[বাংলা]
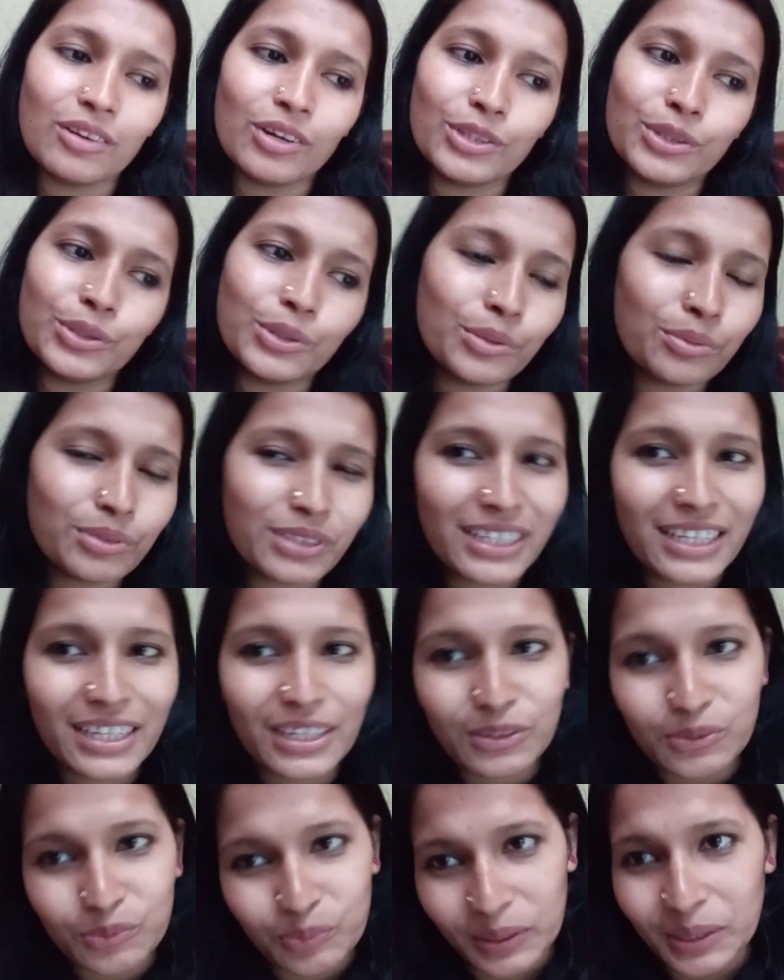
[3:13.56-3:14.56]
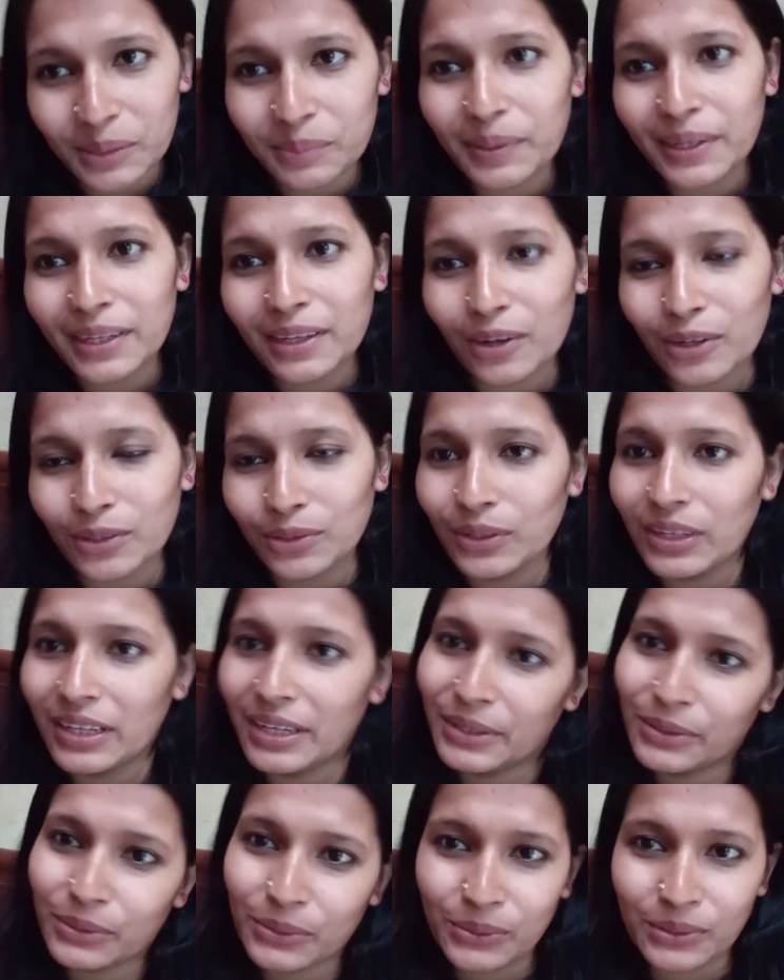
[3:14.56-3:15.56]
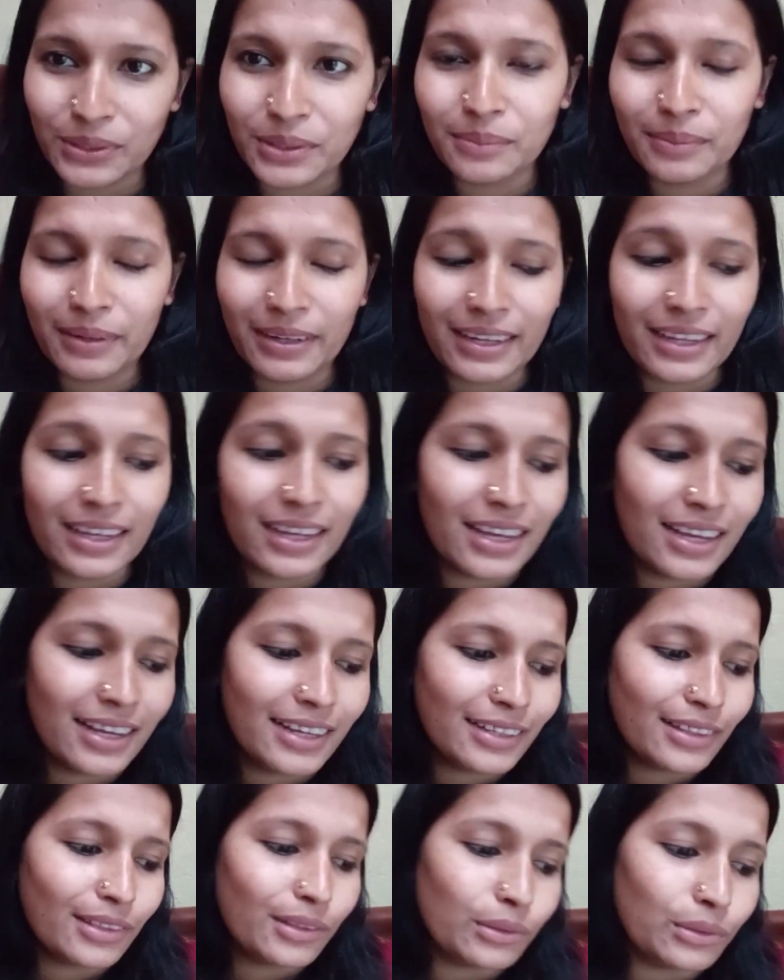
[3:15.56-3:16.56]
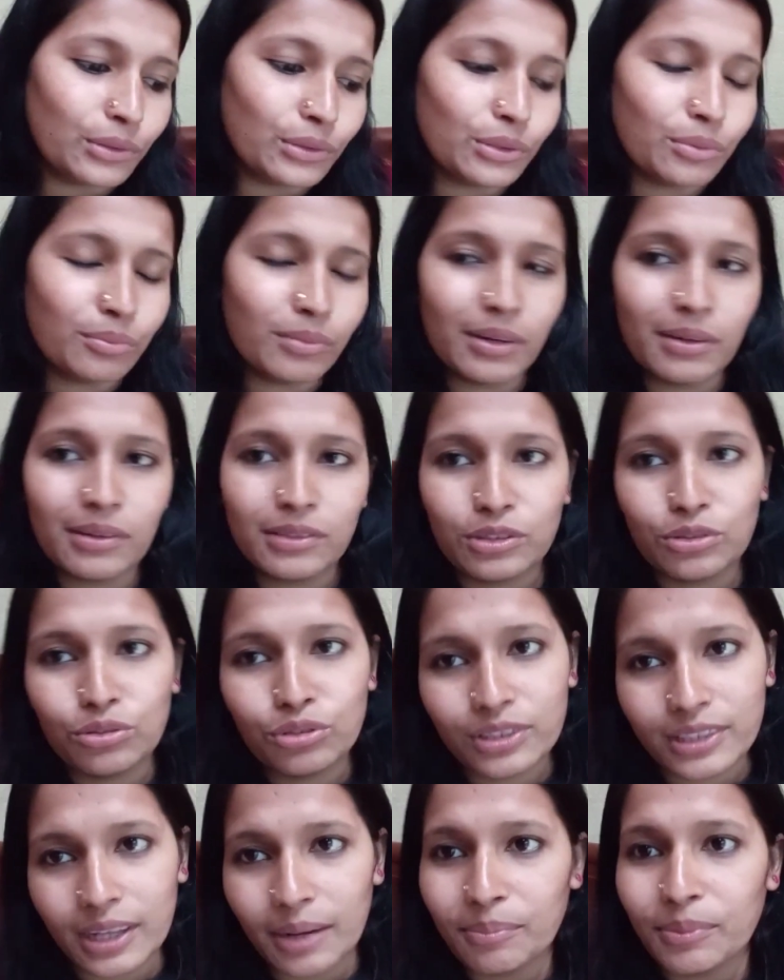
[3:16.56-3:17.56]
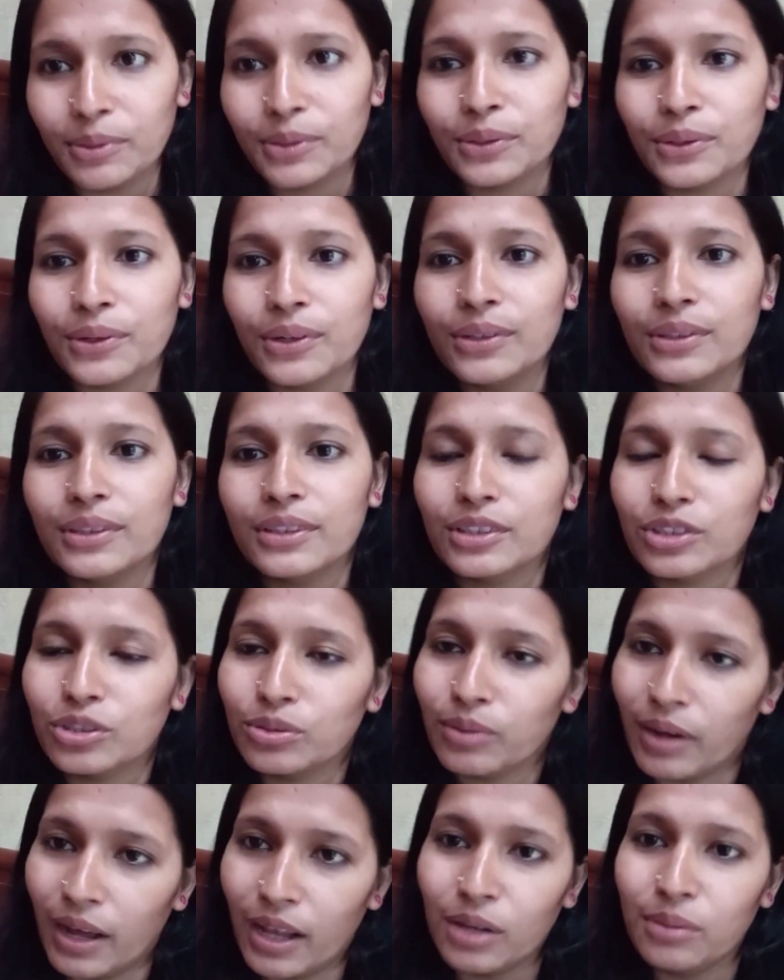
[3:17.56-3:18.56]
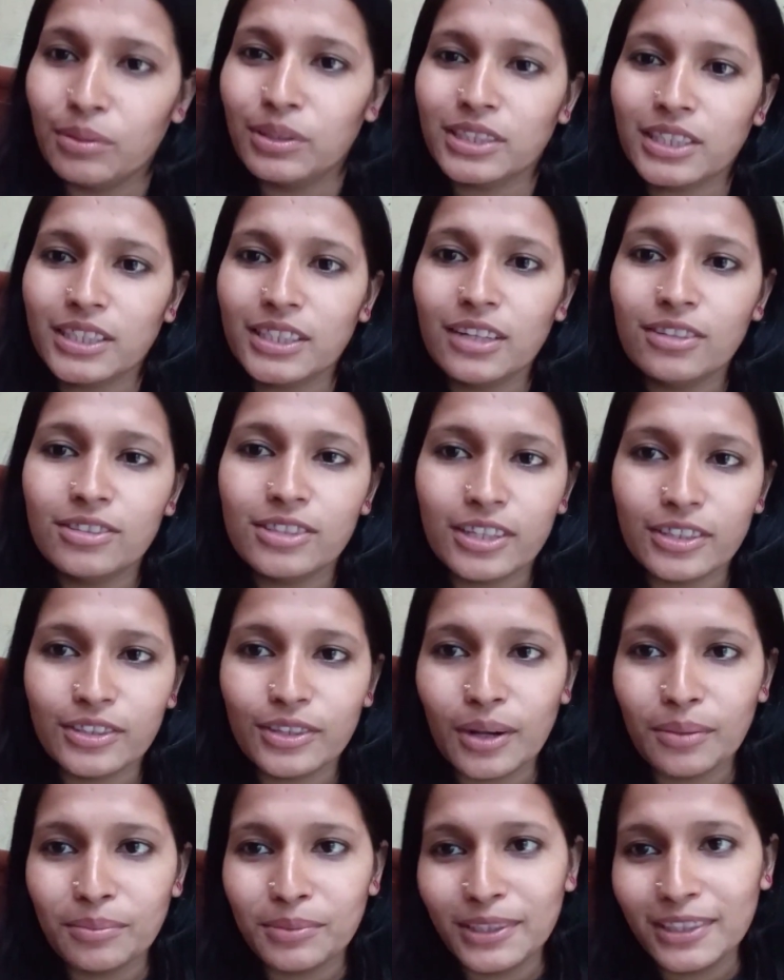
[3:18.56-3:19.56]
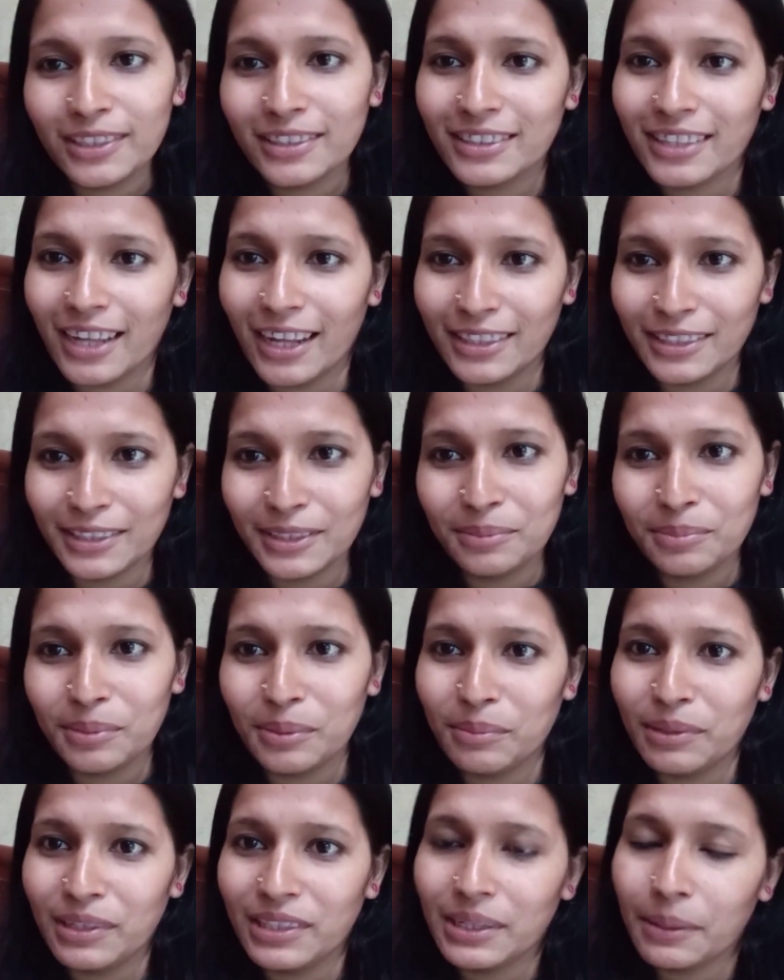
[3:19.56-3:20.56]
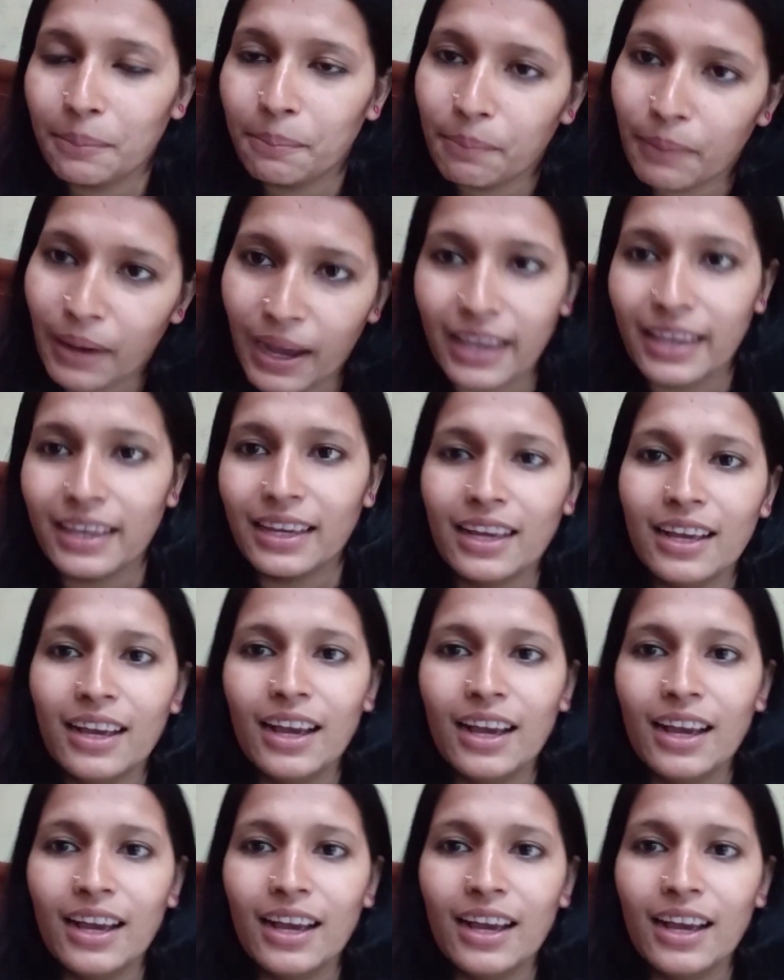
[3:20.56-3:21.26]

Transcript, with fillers: হয়তো খুব শীঘ্রই পেতে পারি হয়তো লেট হতে পারে তো তোমরা একটু সাপোর্ট করো একটু ভালোবাসা দাও যেন আমি তাড়াতাড়ি পাই